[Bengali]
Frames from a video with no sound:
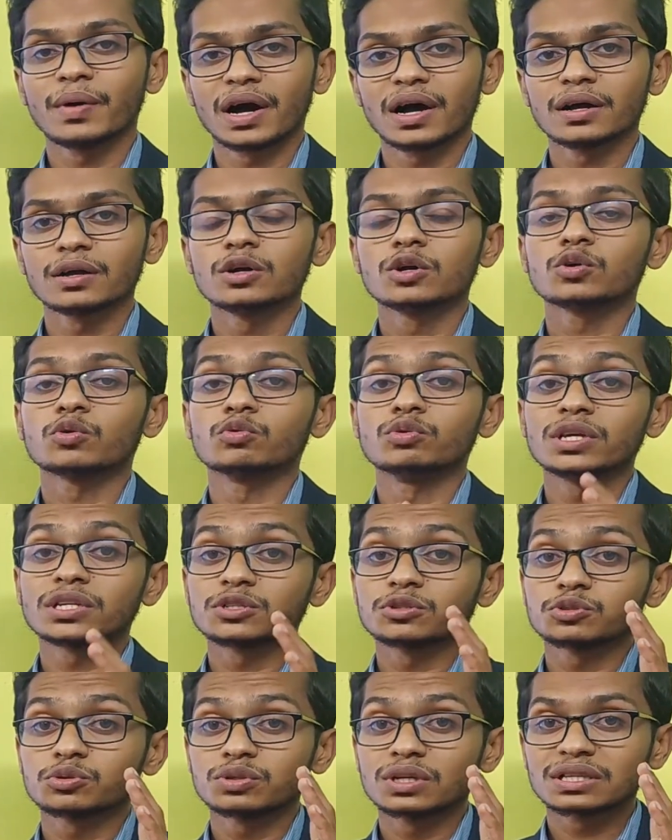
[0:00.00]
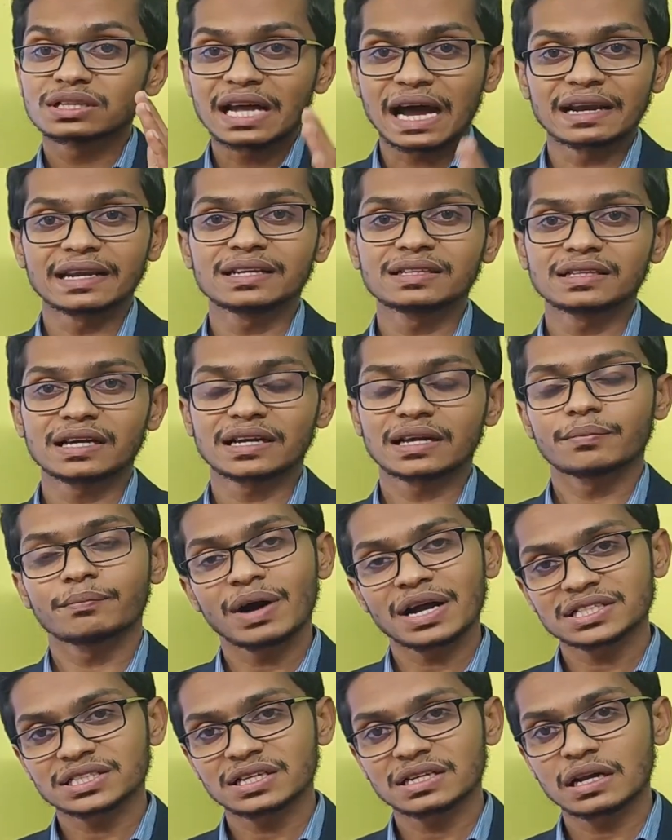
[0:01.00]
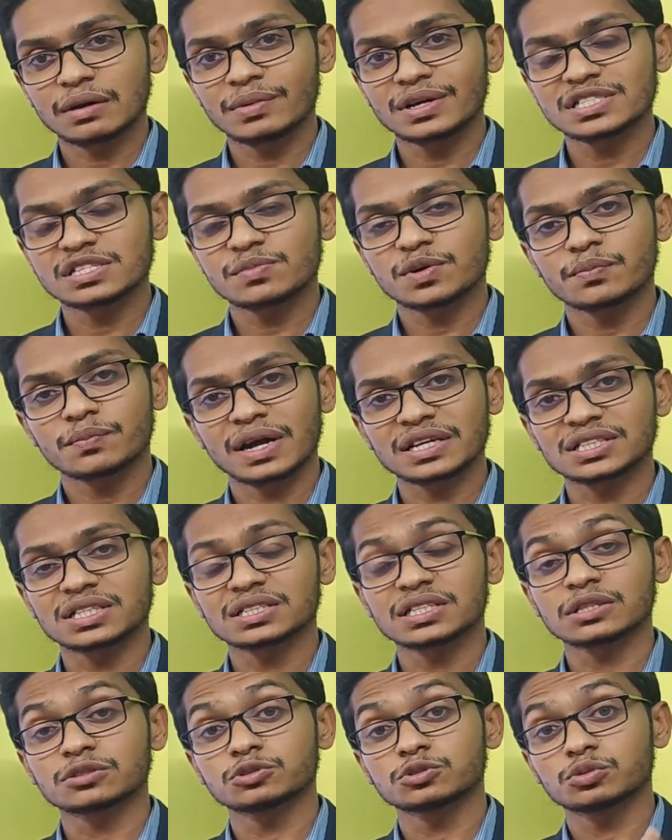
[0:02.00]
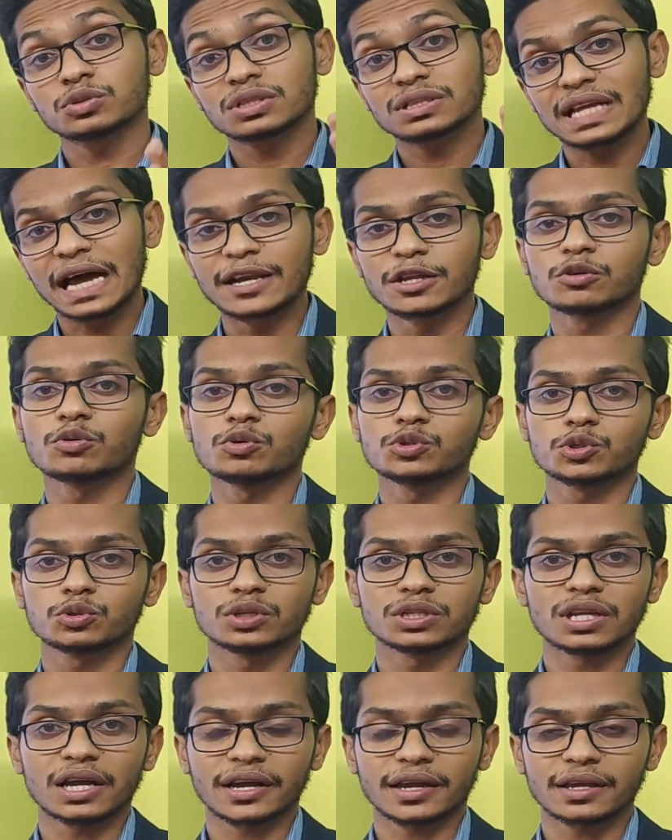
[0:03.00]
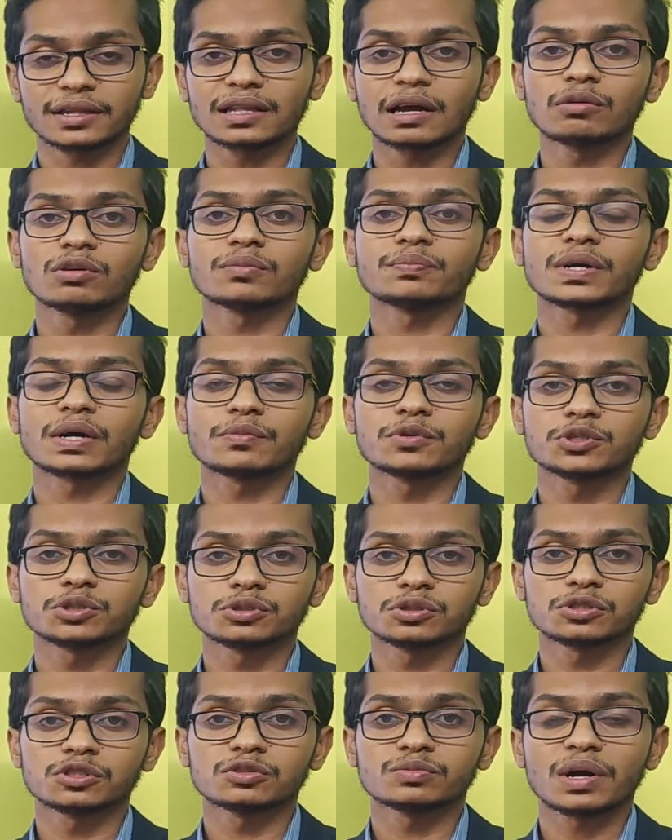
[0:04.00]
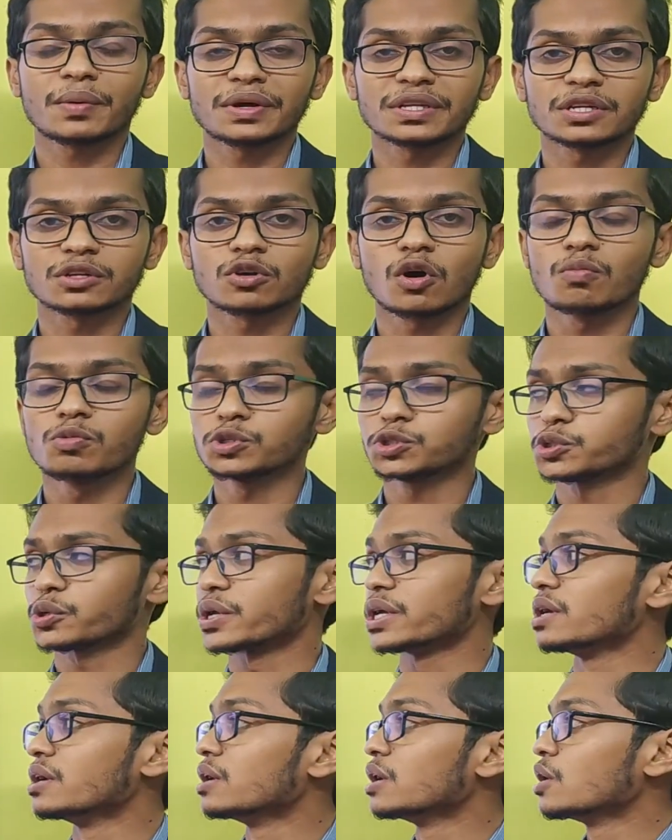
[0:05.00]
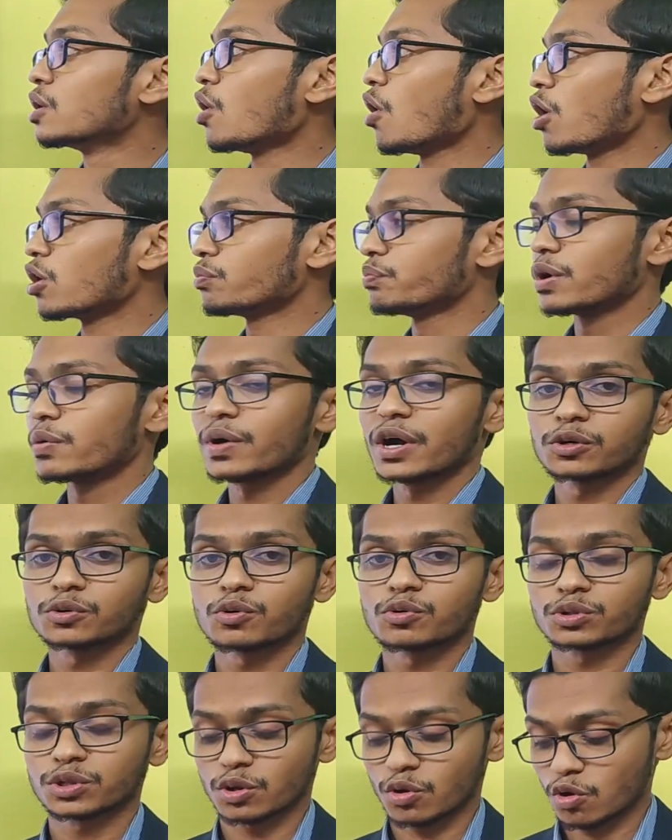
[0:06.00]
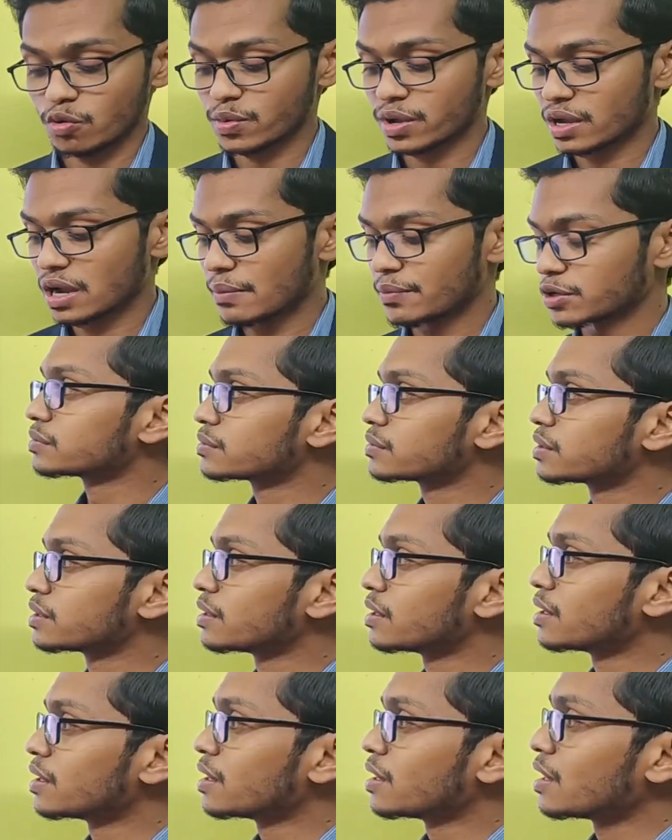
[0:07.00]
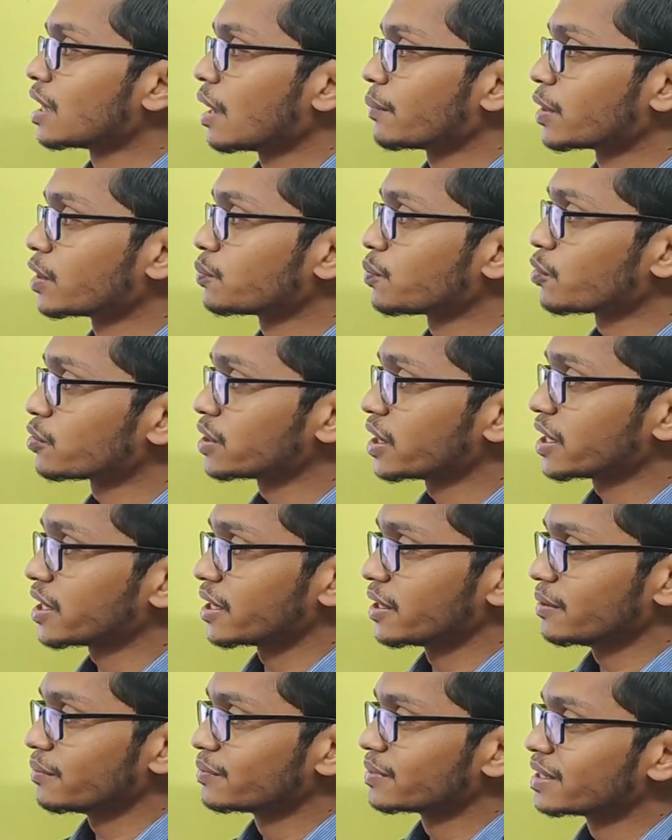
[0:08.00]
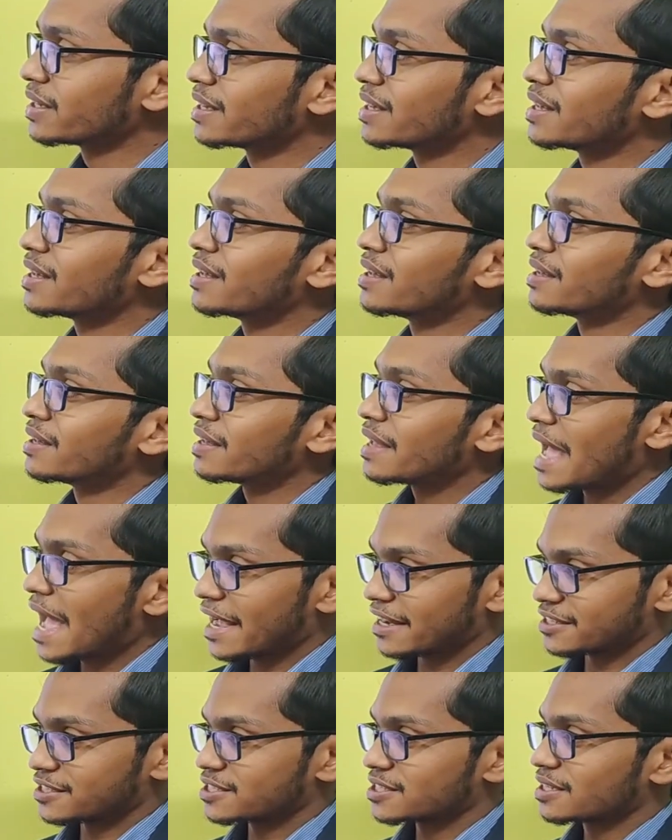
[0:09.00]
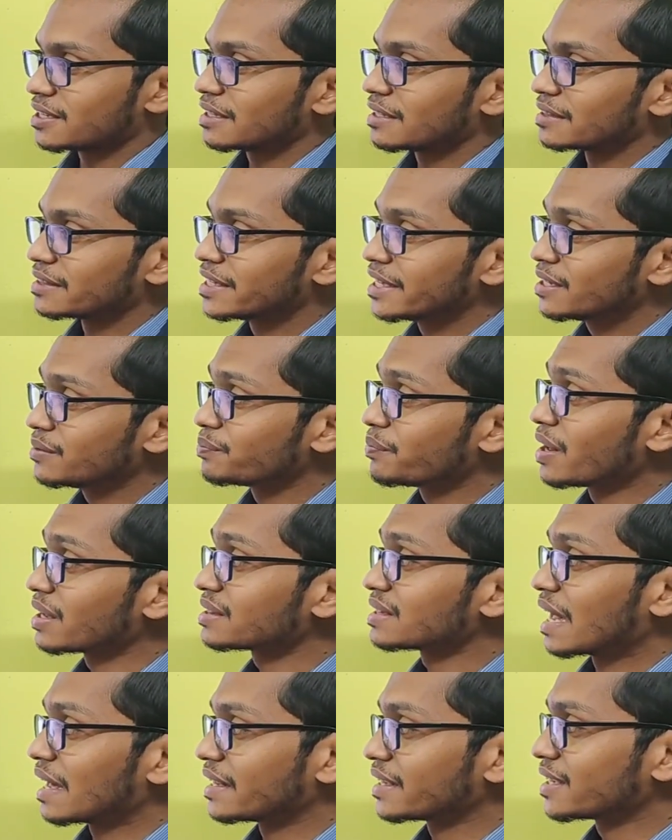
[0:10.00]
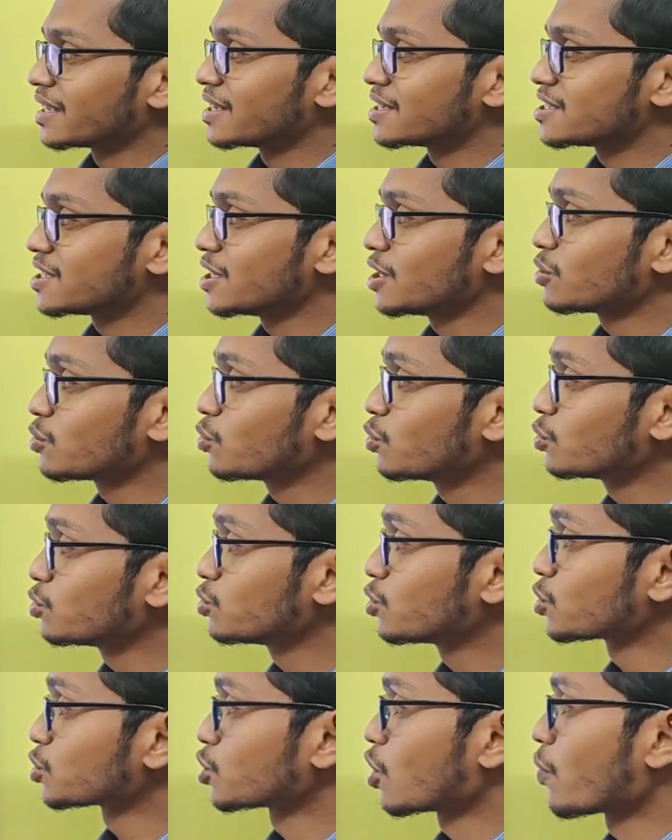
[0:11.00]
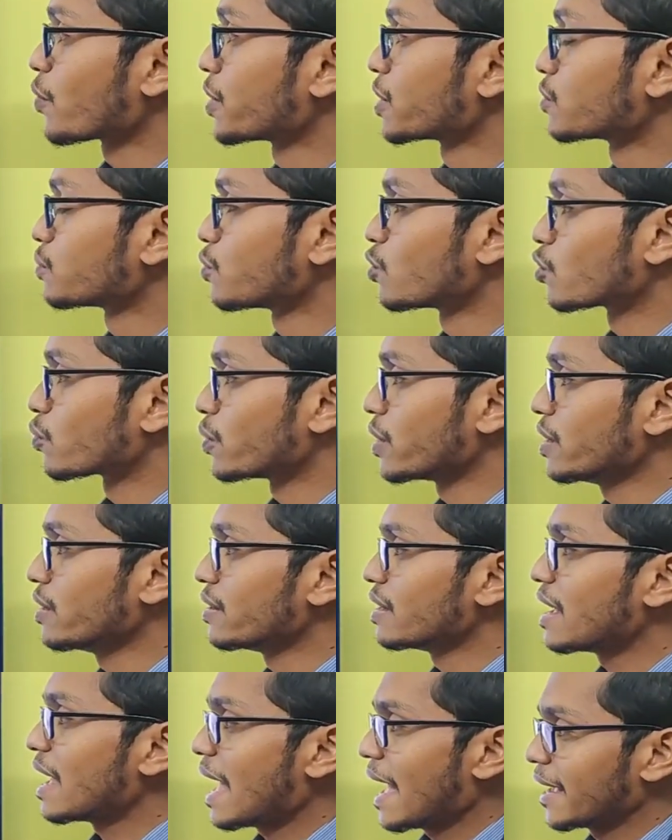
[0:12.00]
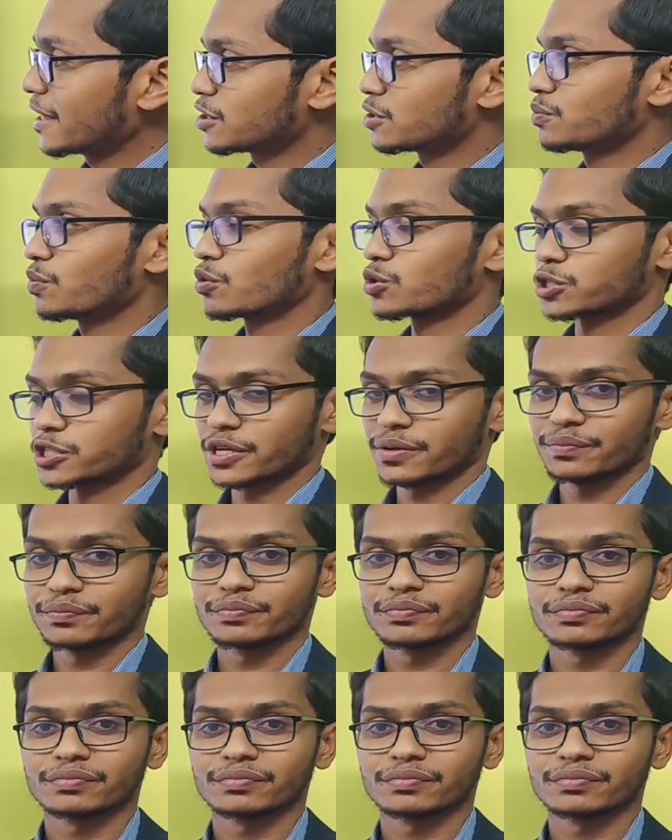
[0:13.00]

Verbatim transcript: বা কোনো একটি যদি তারিখ থাকে মাসের নাম আছে এবং মাসের সাথে যদি তারিখও যদি থাকে তাহলে প্রাইপোজিশন হিসেবে আমাদেরকে অবশ্যই অন ব্যবহার করতে হবে আমরা এরপর দেখি অ্যাট দিন বা তারিখের চেয়ে ক্ষুদ্র সময়ের পূর্বে অ্যাট বসে